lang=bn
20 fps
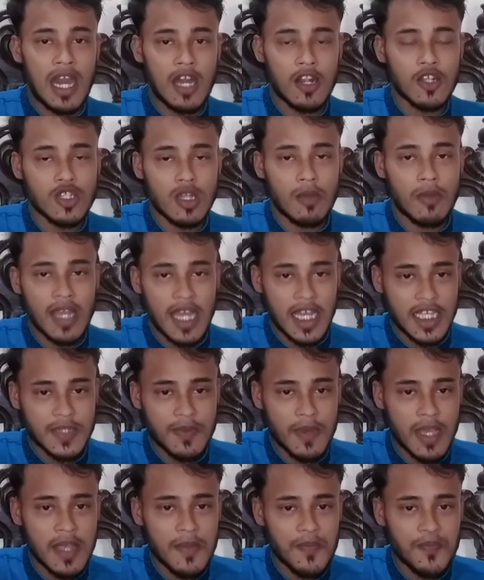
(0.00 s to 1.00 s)
ভালো সময়
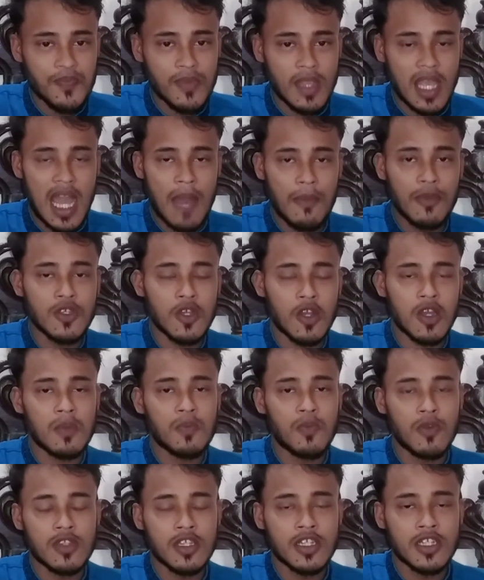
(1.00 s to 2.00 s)
আসবে আমি
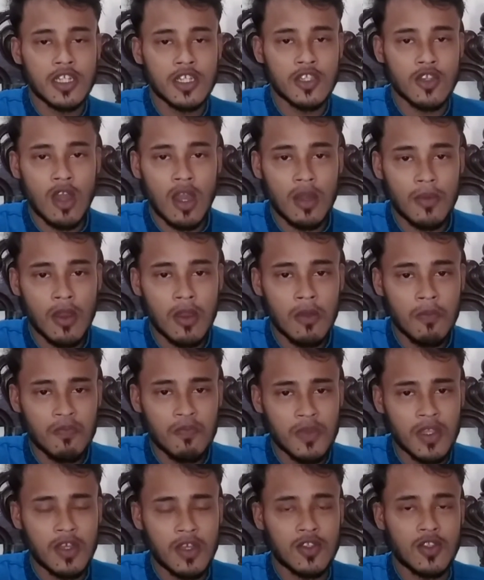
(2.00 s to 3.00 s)
যখন প্রতিষ্ঠিত হব
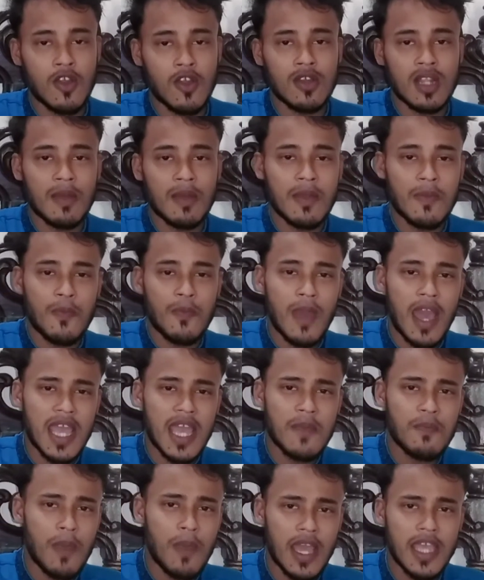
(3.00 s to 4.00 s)
তখন আমি
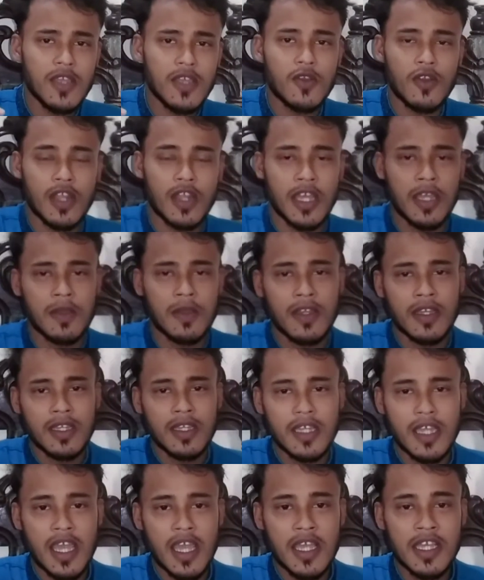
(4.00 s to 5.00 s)
পই পই করে
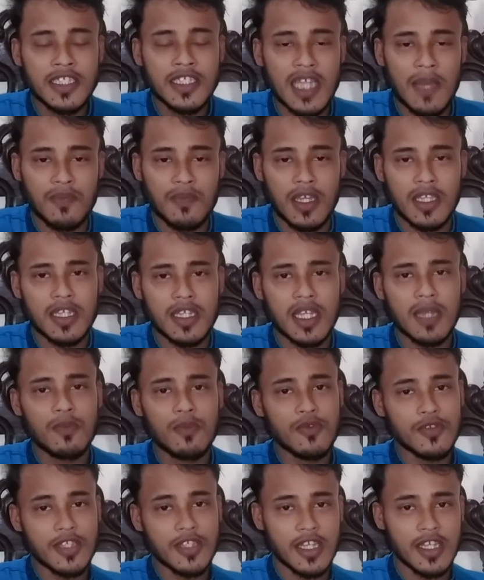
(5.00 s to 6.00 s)
এই হিসাব
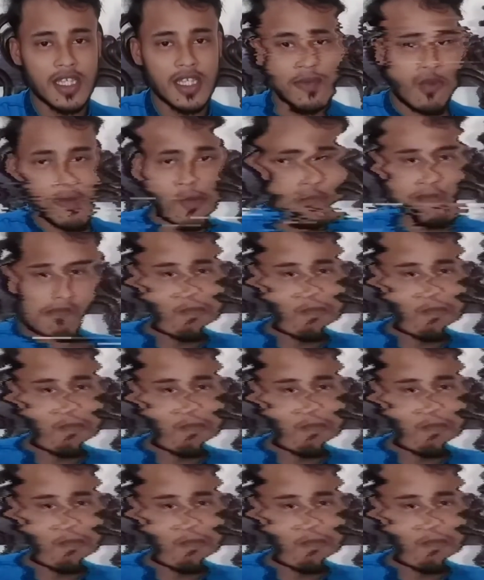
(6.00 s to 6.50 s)
তাদেরকে বুঝিয়ে দিব